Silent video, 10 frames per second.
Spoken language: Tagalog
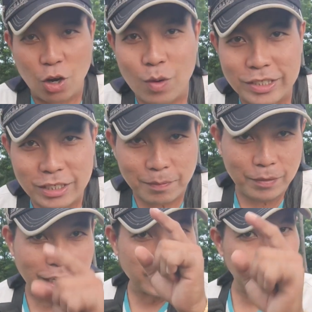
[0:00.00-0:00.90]
what's up
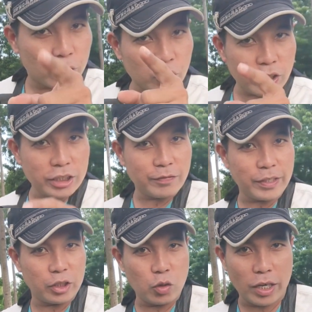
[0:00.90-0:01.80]
guys? For today's
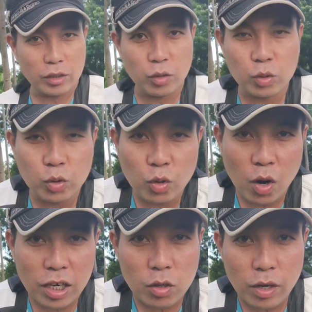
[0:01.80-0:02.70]
video ay
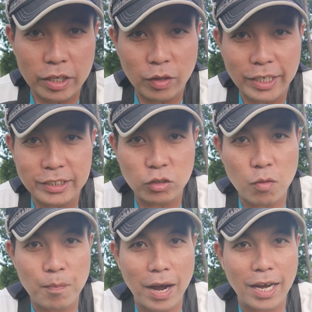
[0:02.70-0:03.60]
tuturuan ko kayo guys
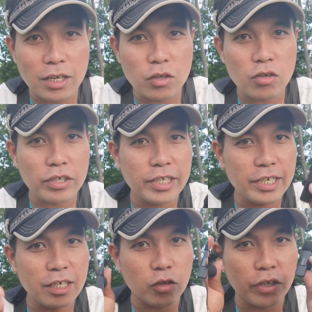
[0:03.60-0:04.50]
kung paano
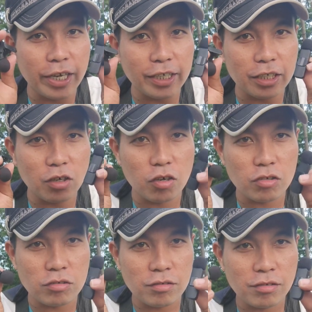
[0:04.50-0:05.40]
i-connect
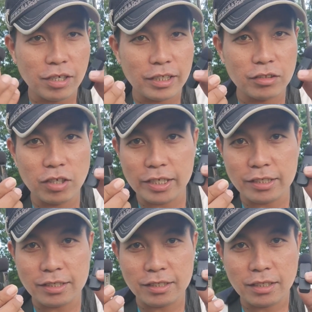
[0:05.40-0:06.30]
yung to
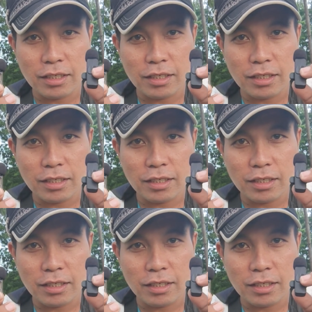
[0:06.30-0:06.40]
guys,